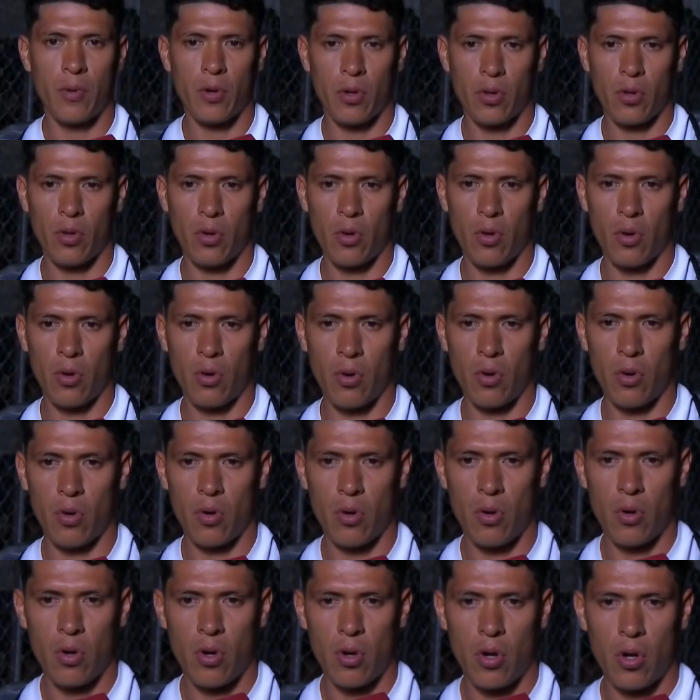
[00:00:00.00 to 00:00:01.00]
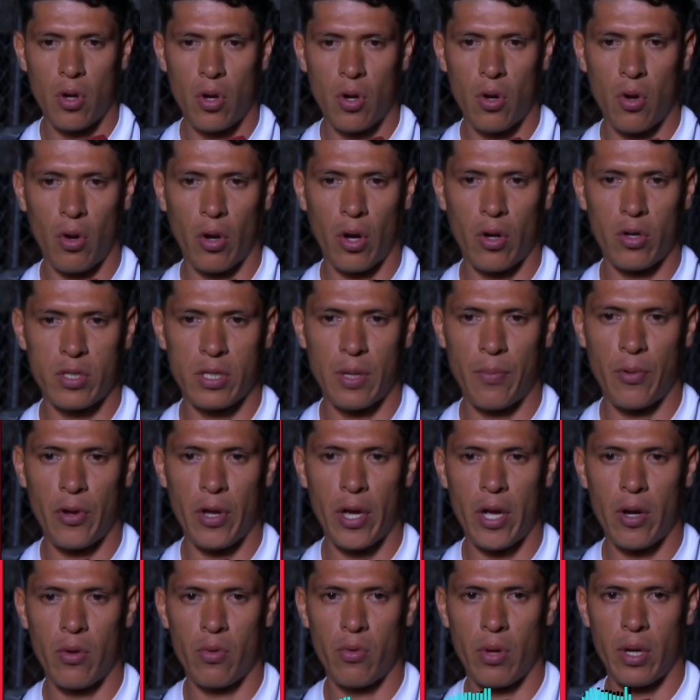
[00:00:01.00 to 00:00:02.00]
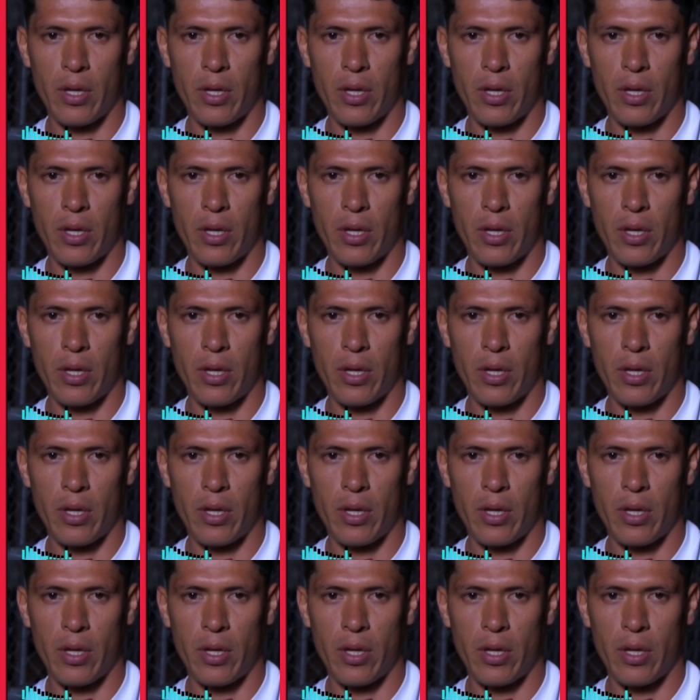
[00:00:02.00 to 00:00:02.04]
por todo lo que nos apoyaron